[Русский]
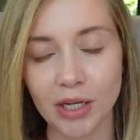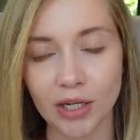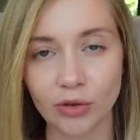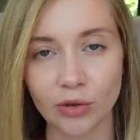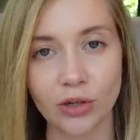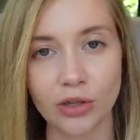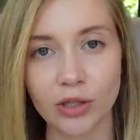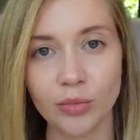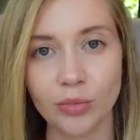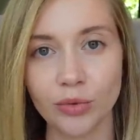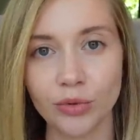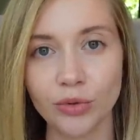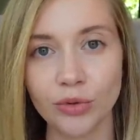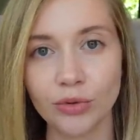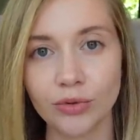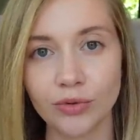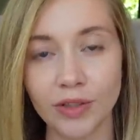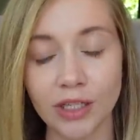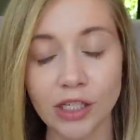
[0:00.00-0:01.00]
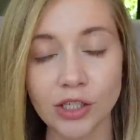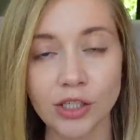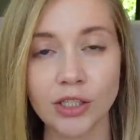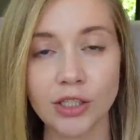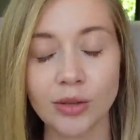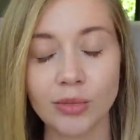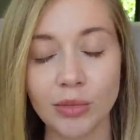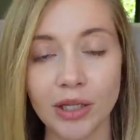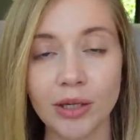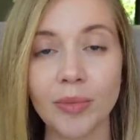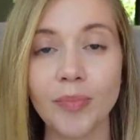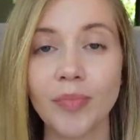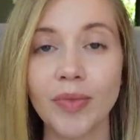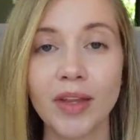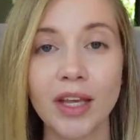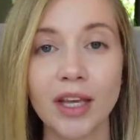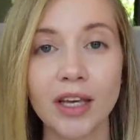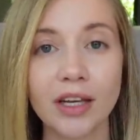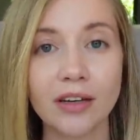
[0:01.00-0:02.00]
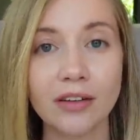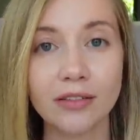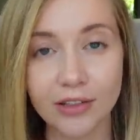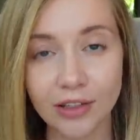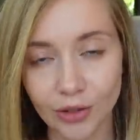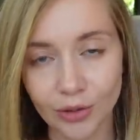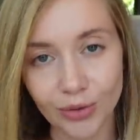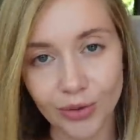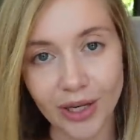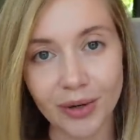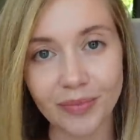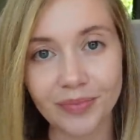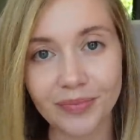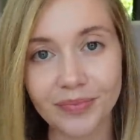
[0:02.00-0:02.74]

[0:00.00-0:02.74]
которые будут в нашей семье в июне.